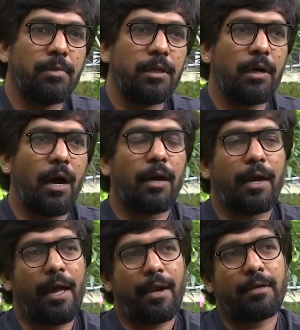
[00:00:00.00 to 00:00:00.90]
మీరు ఆ
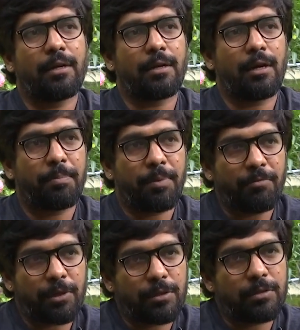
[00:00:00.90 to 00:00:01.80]
క్యారెక్టర్ ఎలా
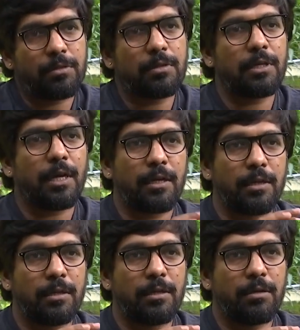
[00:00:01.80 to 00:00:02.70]
ప్రవర్తిస్తుంది
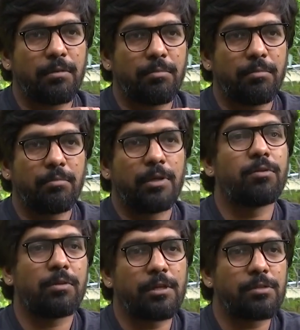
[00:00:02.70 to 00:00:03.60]
అనేది
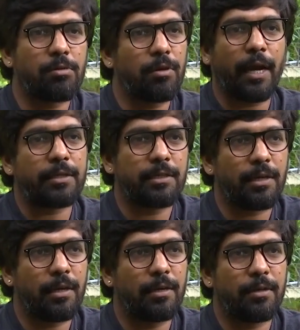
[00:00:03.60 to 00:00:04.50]
మీరు తెలుసుకొని యాక్ట్
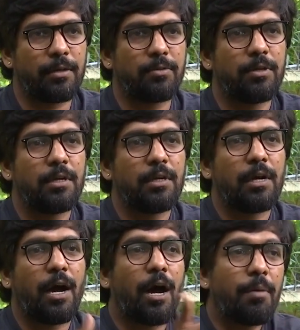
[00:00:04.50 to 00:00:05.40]
చేయాలంటారు
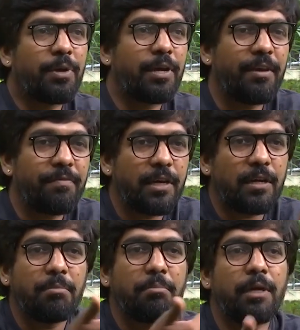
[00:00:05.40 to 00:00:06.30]
ఆ
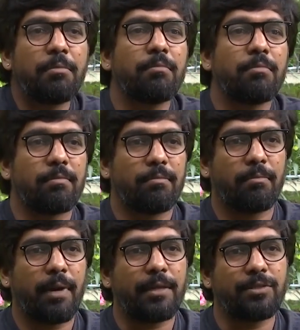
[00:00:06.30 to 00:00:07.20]
బిహేవియర్ని మేము
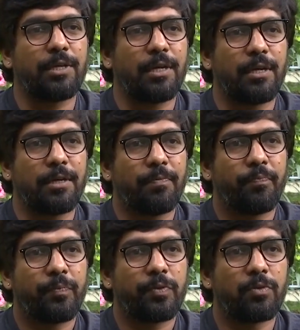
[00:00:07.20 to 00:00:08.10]
మ్యాచ్ చేయాలి
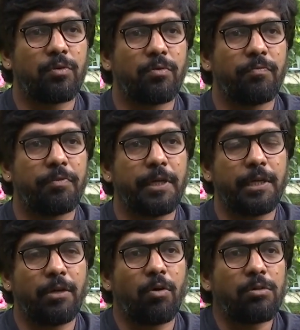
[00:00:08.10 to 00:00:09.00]
సో వీ
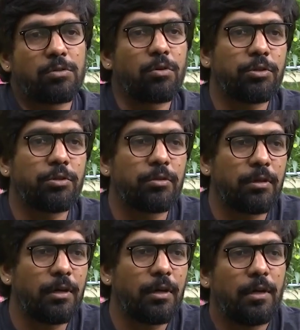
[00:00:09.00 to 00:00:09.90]
ఆల్సో షుడ్
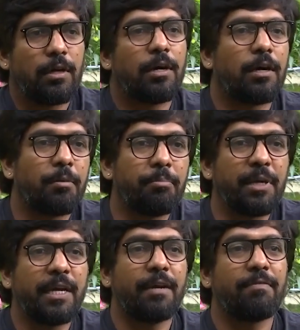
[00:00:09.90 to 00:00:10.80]

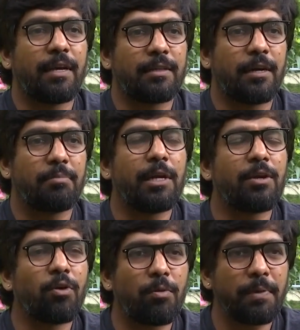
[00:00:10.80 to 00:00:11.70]
బిహేవ్ లైక్ దాట్
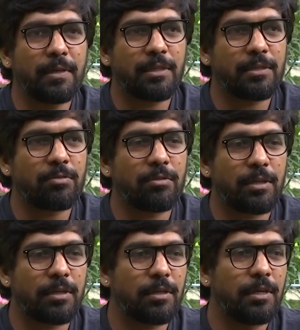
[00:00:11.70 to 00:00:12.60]
మేము లోపల
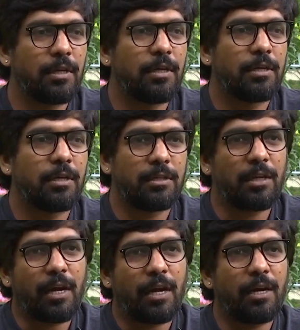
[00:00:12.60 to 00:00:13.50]
చేసుకునే
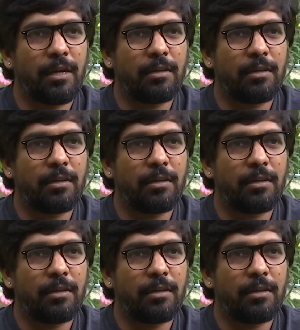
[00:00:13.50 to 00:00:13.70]
చాలా